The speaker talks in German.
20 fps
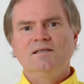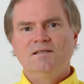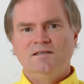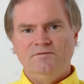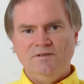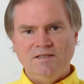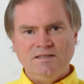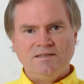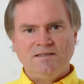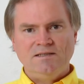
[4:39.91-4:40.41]

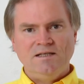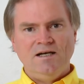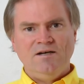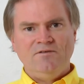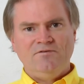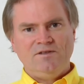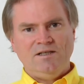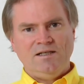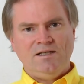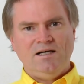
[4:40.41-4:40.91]

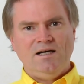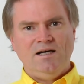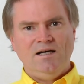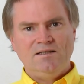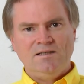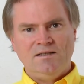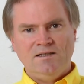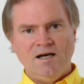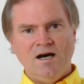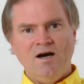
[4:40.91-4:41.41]
Gewissenhaftigkeit
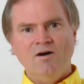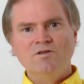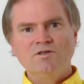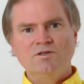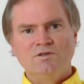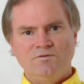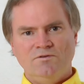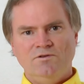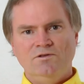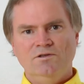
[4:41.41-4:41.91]
in der
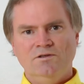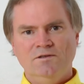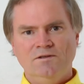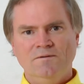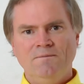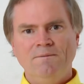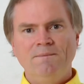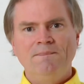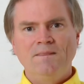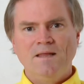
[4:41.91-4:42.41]

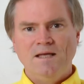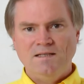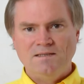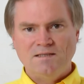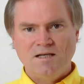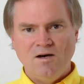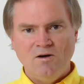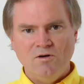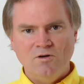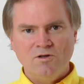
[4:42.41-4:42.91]
Ausführung
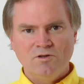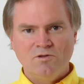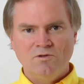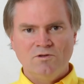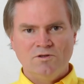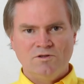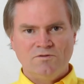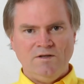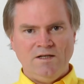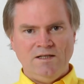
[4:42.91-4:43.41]
ist auch
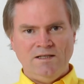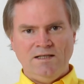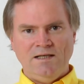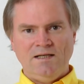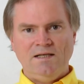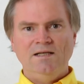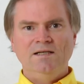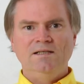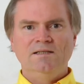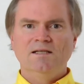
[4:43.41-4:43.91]
notwendig,